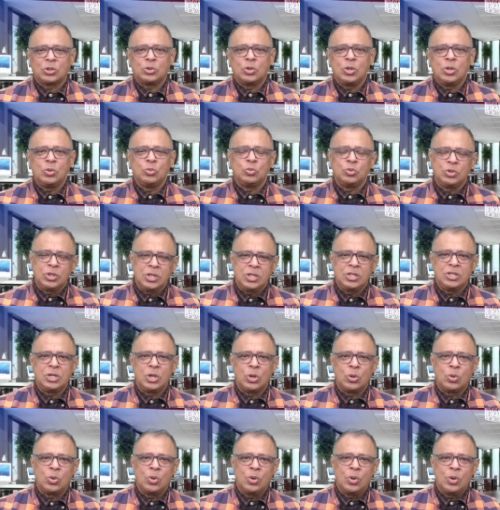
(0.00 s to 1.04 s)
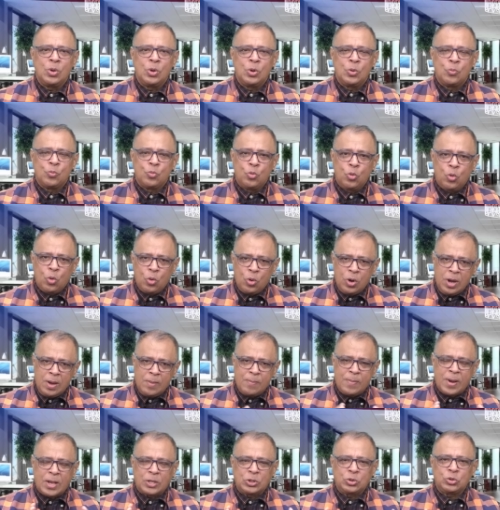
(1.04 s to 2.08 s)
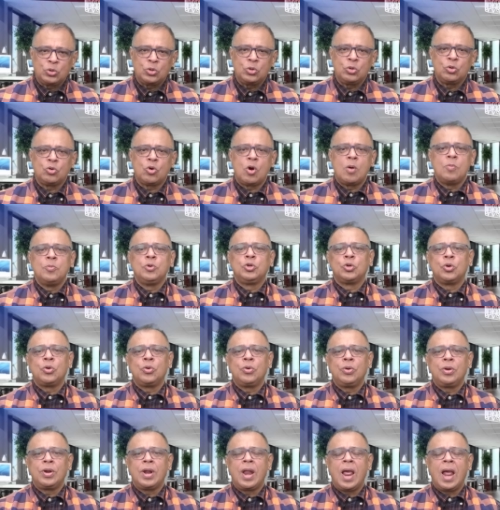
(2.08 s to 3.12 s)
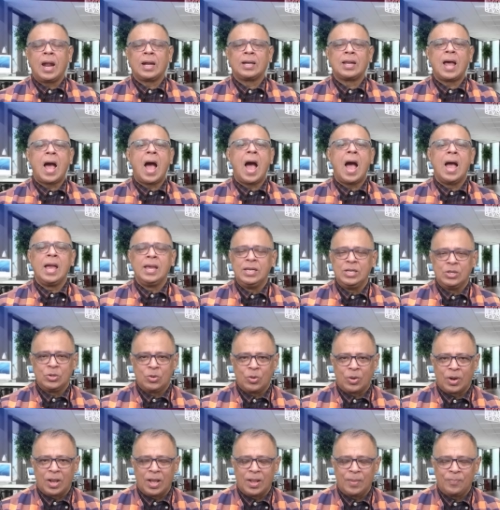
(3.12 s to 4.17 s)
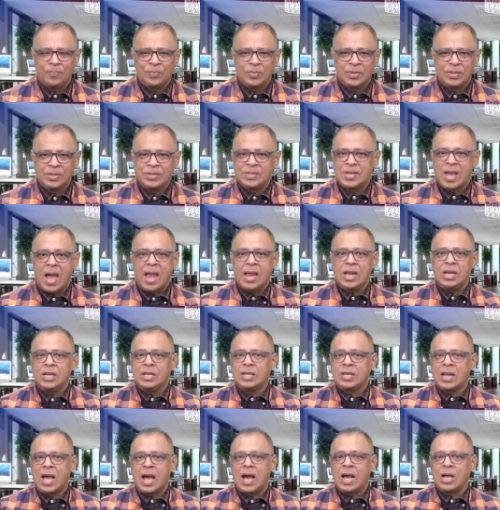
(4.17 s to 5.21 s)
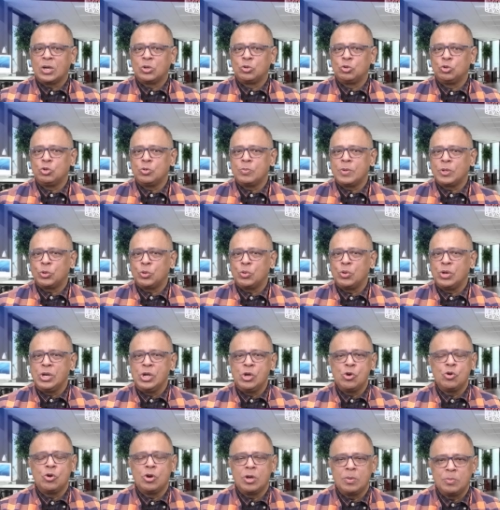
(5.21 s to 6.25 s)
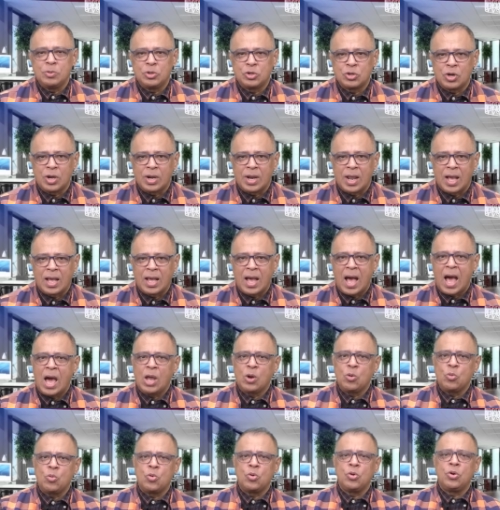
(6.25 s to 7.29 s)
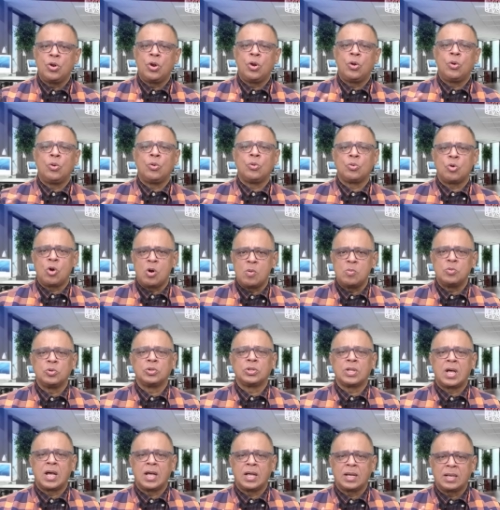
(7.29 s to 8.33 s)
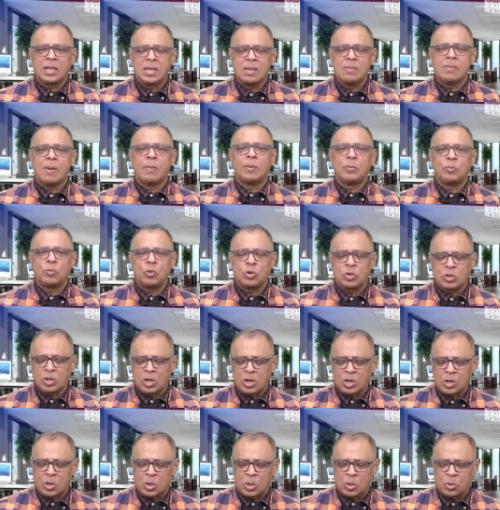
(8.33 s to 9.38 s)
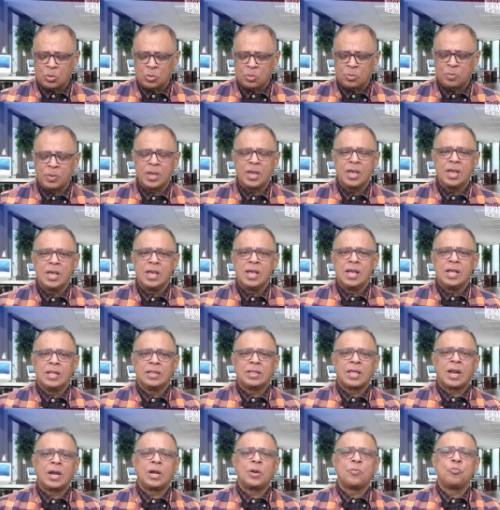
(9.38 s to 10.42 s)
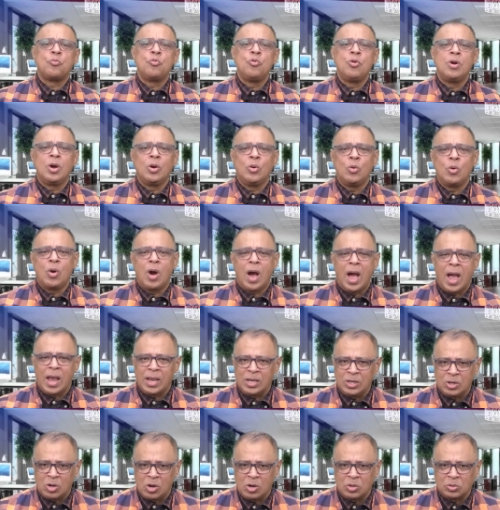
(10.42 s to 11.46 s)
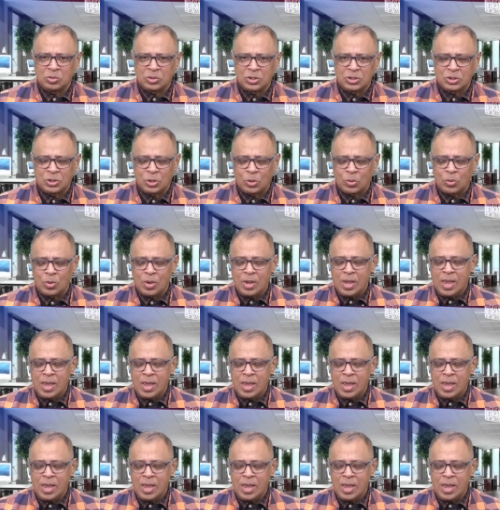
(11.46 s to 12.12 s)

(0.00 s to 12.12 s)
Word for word: আসলে উচিত ছিল পুরো নির্বাচন কমিশন একটা আইন করা যে আইনটা শুধুমাত্র নিয়োগের বিষয় না আরও অন্যান্য ক্ষমতা কিভাবে পরিচালনা করবে তার একটা পূর্ণাঙ্গ আইন হওয়া উচিত ছিল